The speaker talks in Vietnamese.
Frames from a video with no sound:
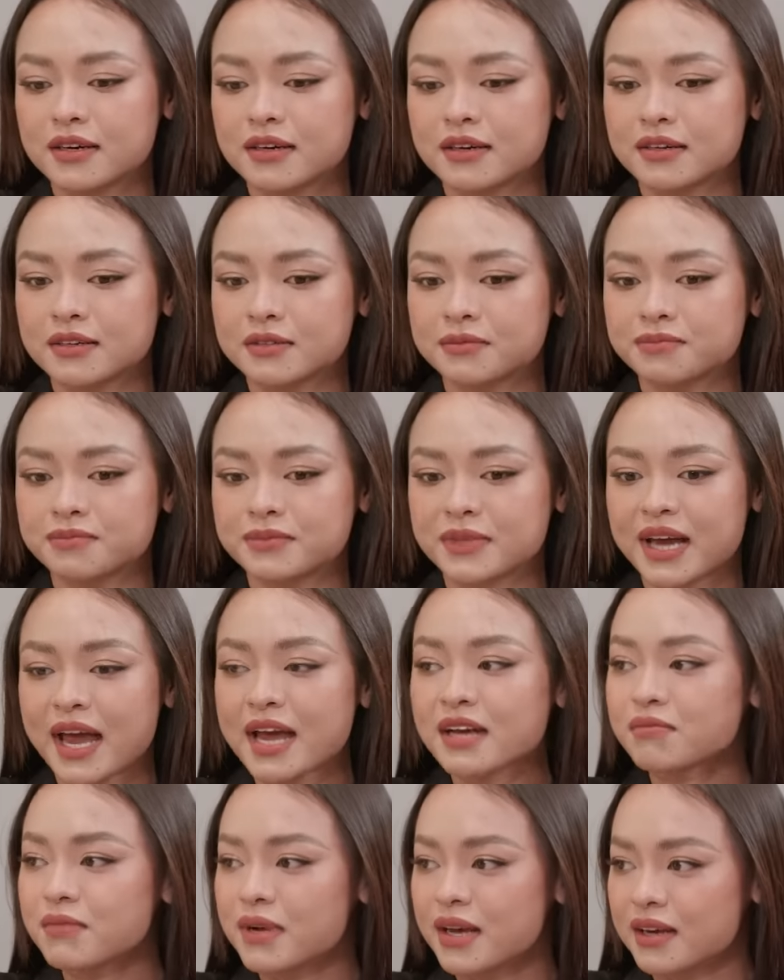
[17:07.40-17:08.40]
um,
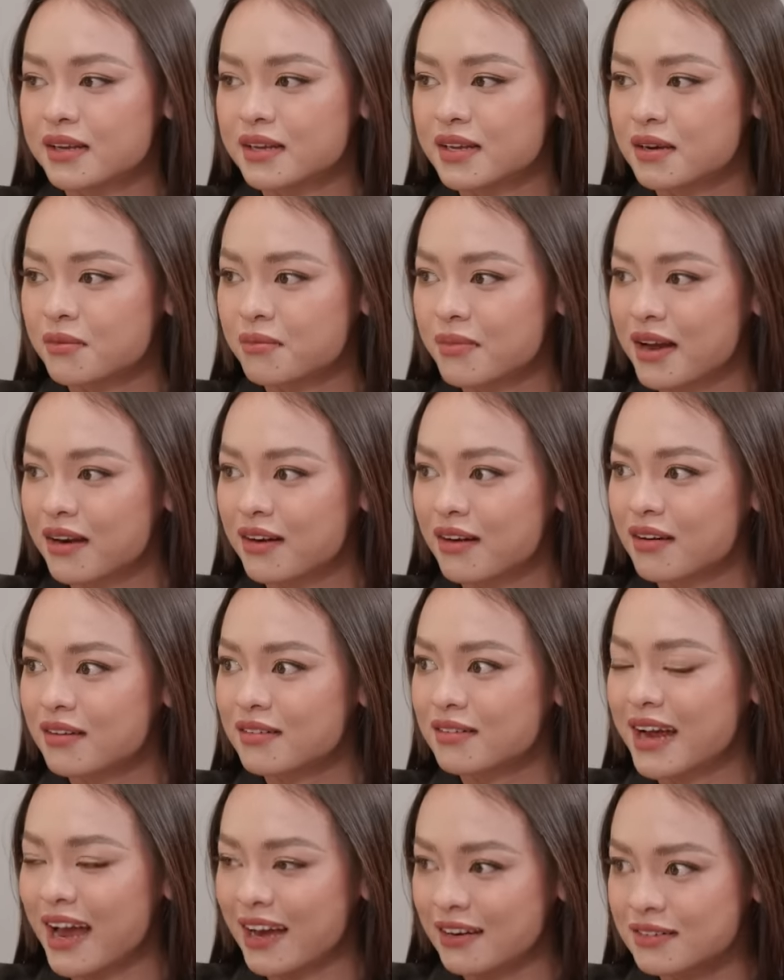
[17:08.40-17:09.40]
khác biệt, nhưng mà
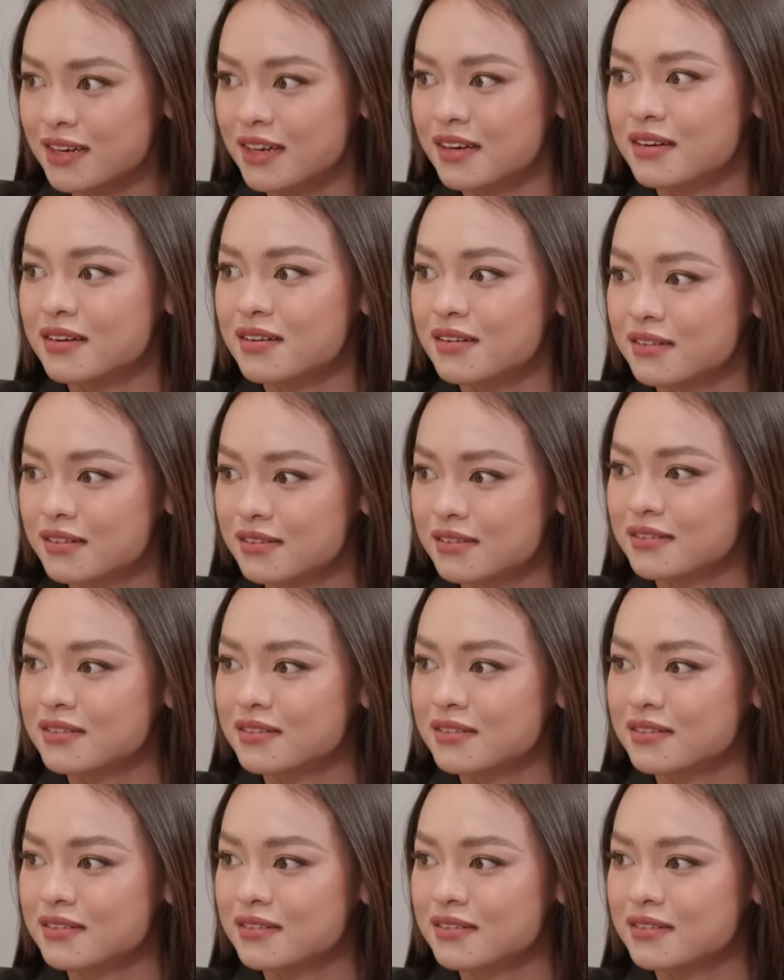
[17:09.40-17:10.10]
nó khẳng định được